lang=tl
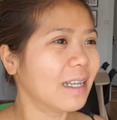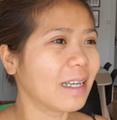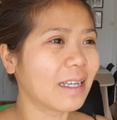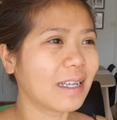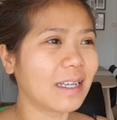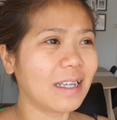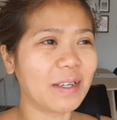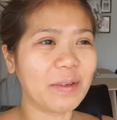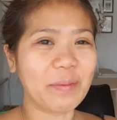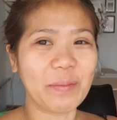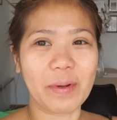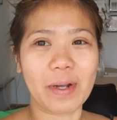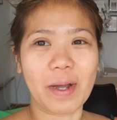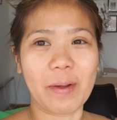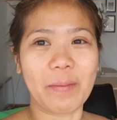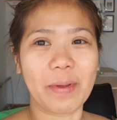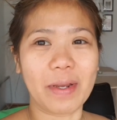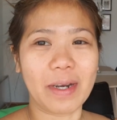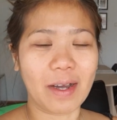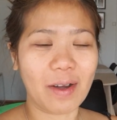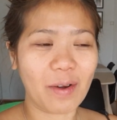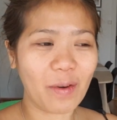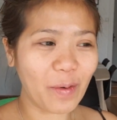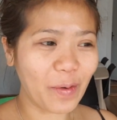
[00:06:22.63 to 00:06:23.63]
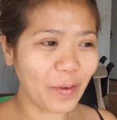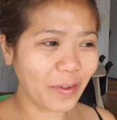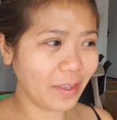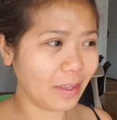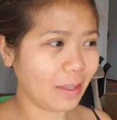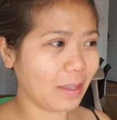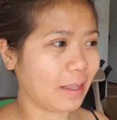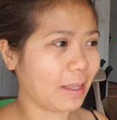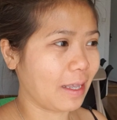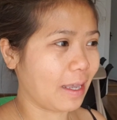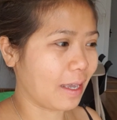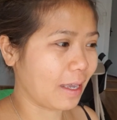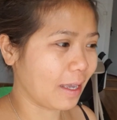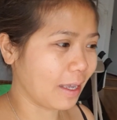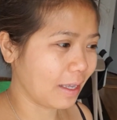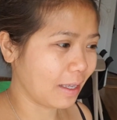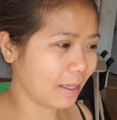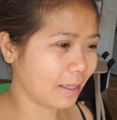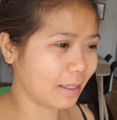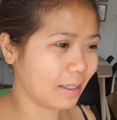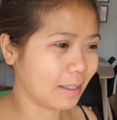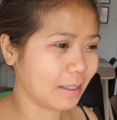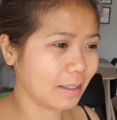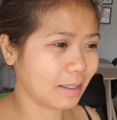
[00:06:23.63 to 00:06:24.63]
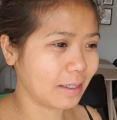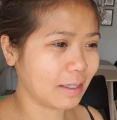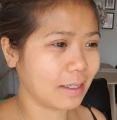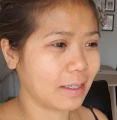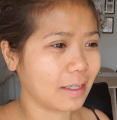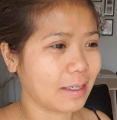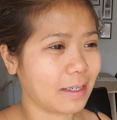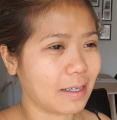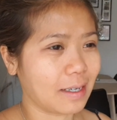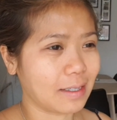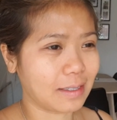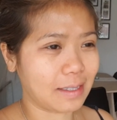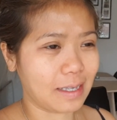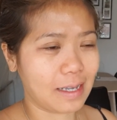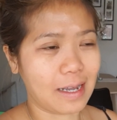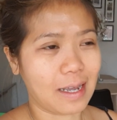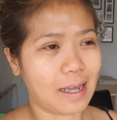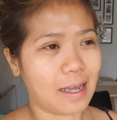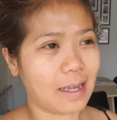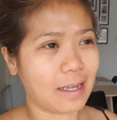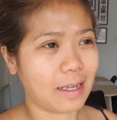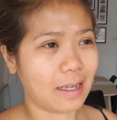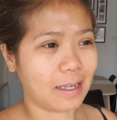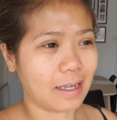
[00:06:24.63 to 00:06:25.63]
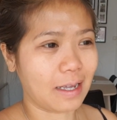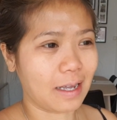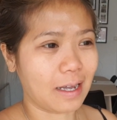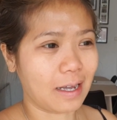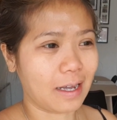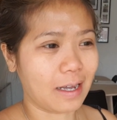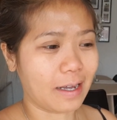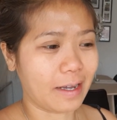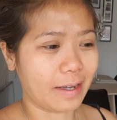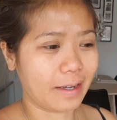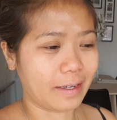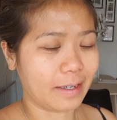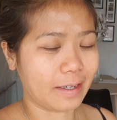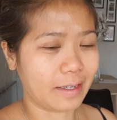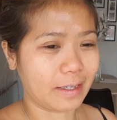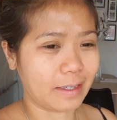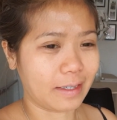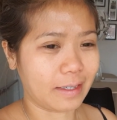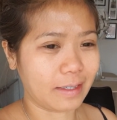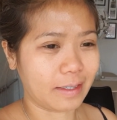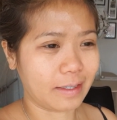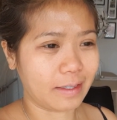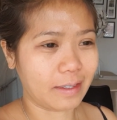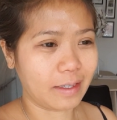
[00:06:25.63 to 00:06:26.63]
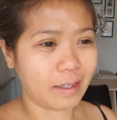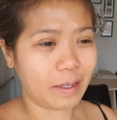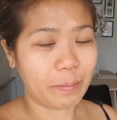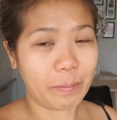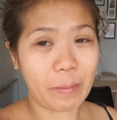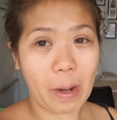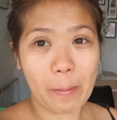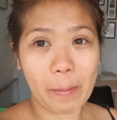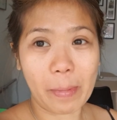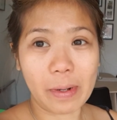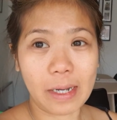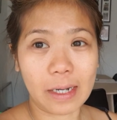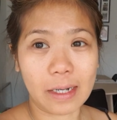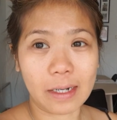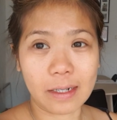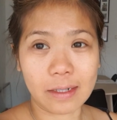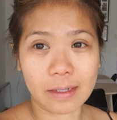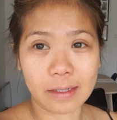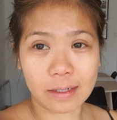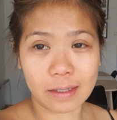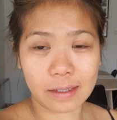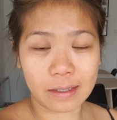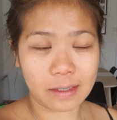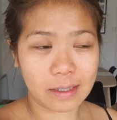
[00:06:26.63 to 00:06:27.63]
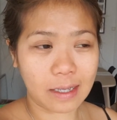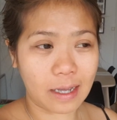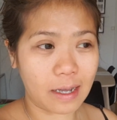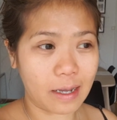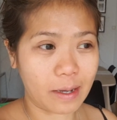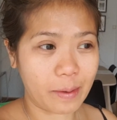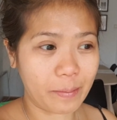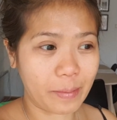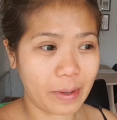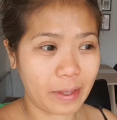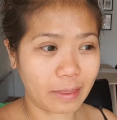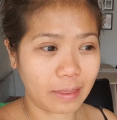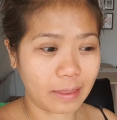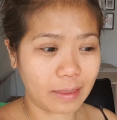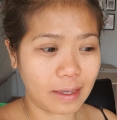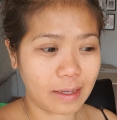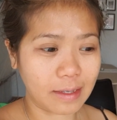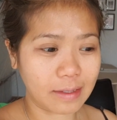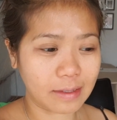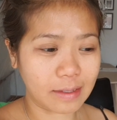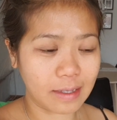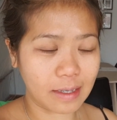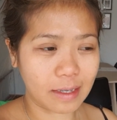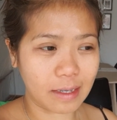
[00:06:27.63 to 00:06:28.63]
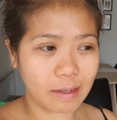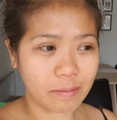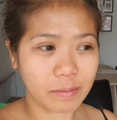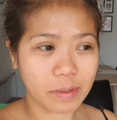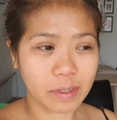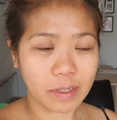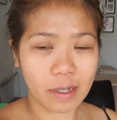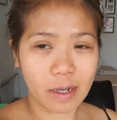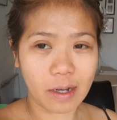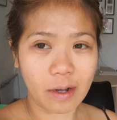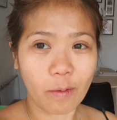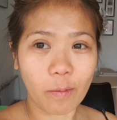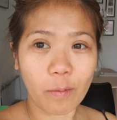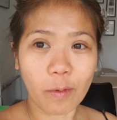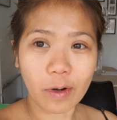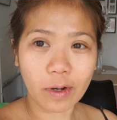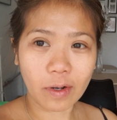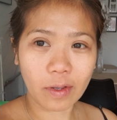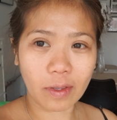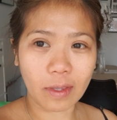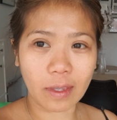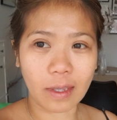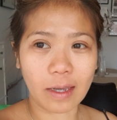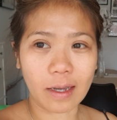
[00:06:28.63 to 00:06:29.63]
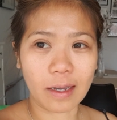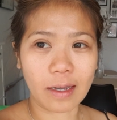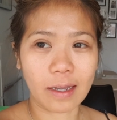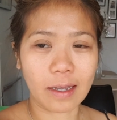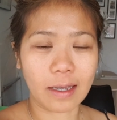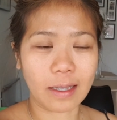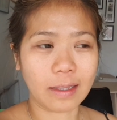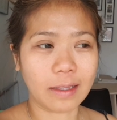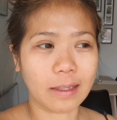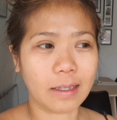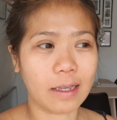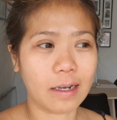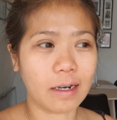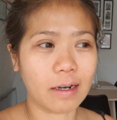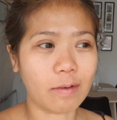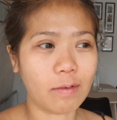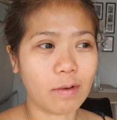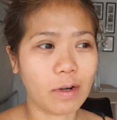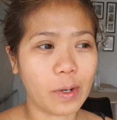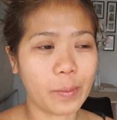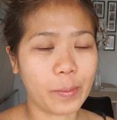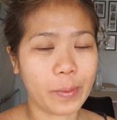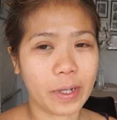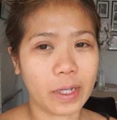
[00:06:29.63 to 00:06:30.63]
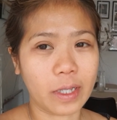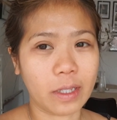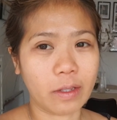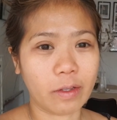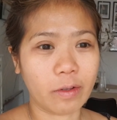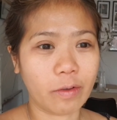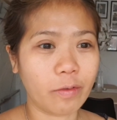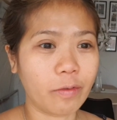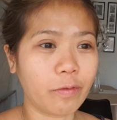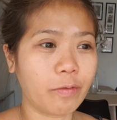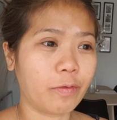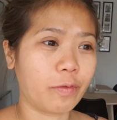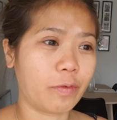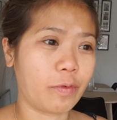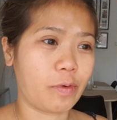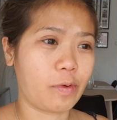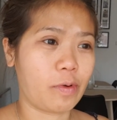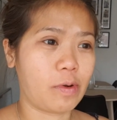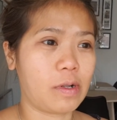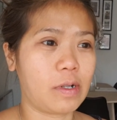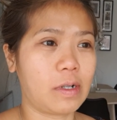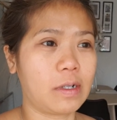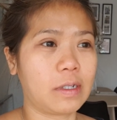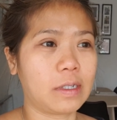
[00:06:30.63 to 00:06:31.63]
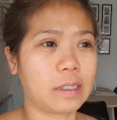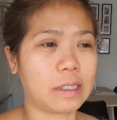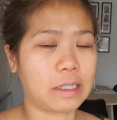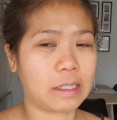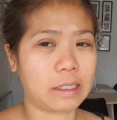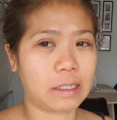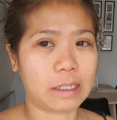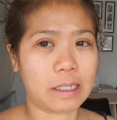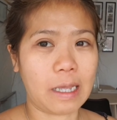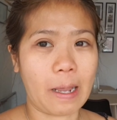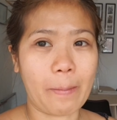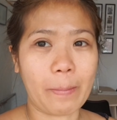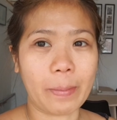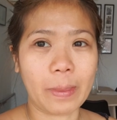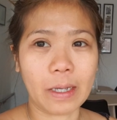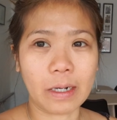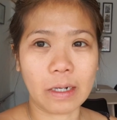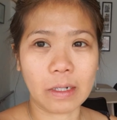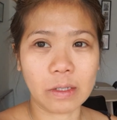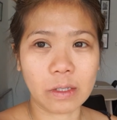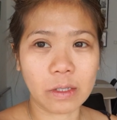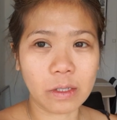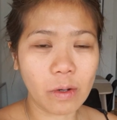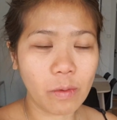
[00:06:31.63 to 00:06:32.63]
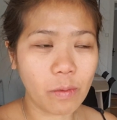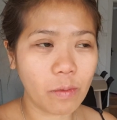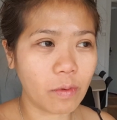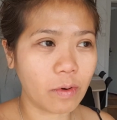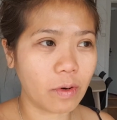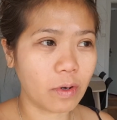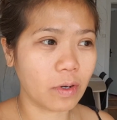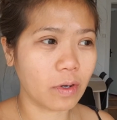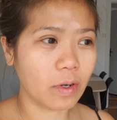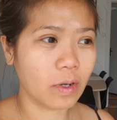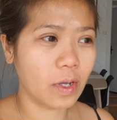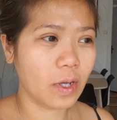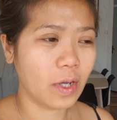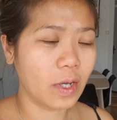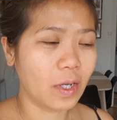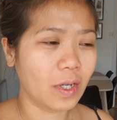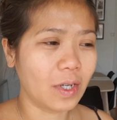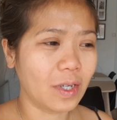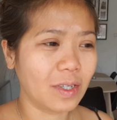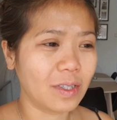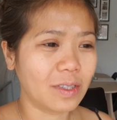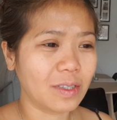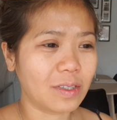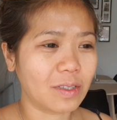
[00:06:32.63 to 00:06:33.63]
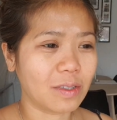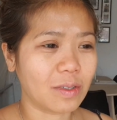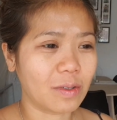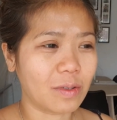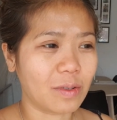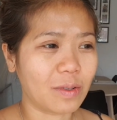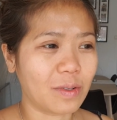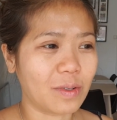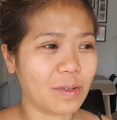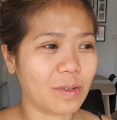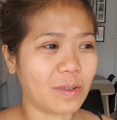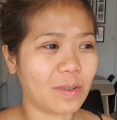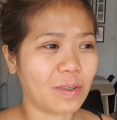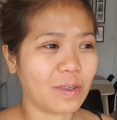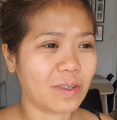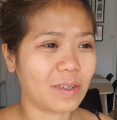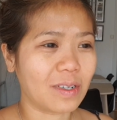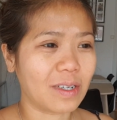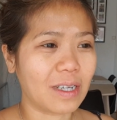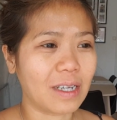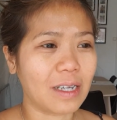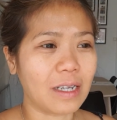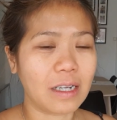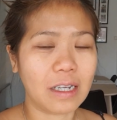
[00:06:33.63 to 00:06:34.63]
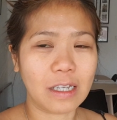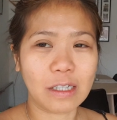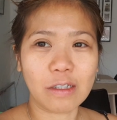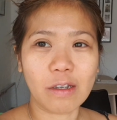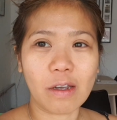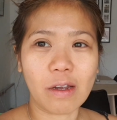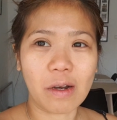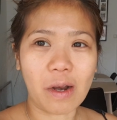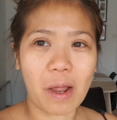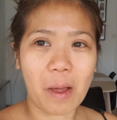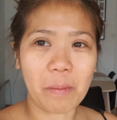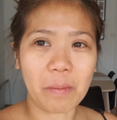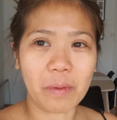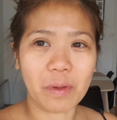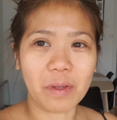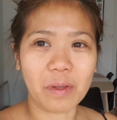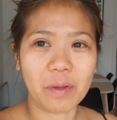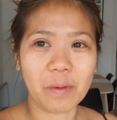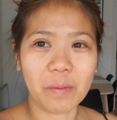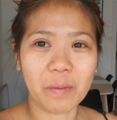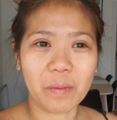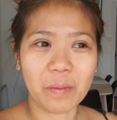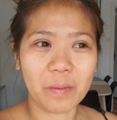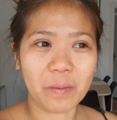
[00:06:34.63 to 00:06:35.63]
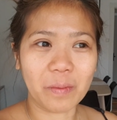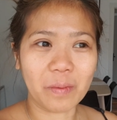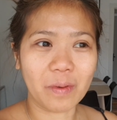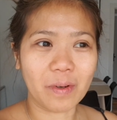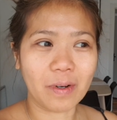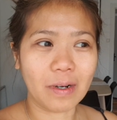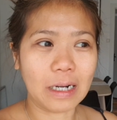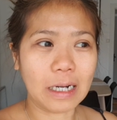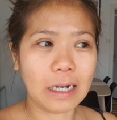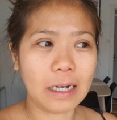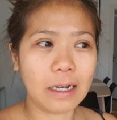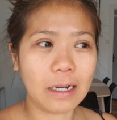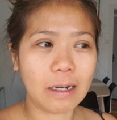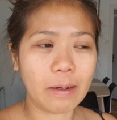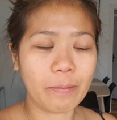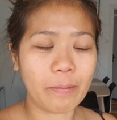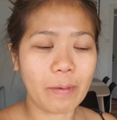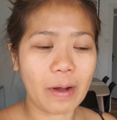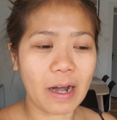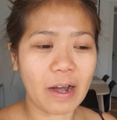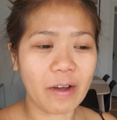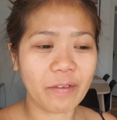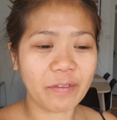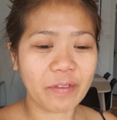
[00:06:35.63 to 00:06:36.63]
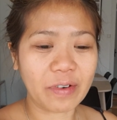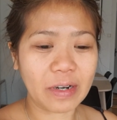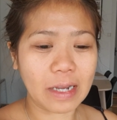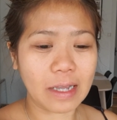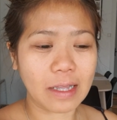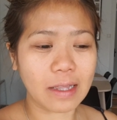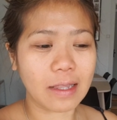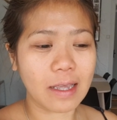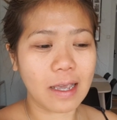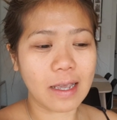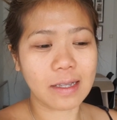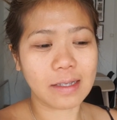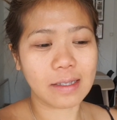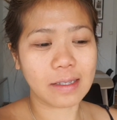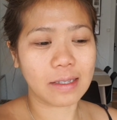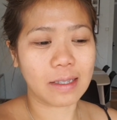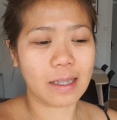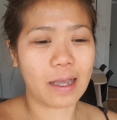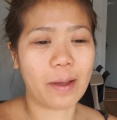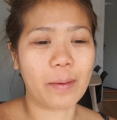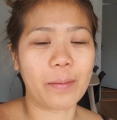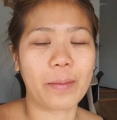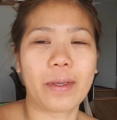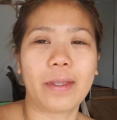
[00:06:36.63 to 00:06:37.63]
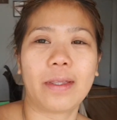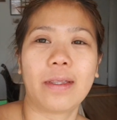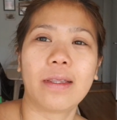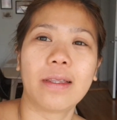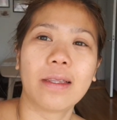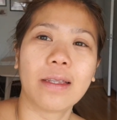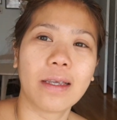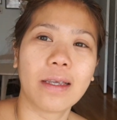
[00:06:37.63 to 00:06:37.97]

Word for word: Nag-inom kami ng konti. Kasi nga, uh, babalik na sa Monday si Kim sa work niya. And then ako naman, full time na rin sa work. So, in-enjoy namin yung mga free days namin.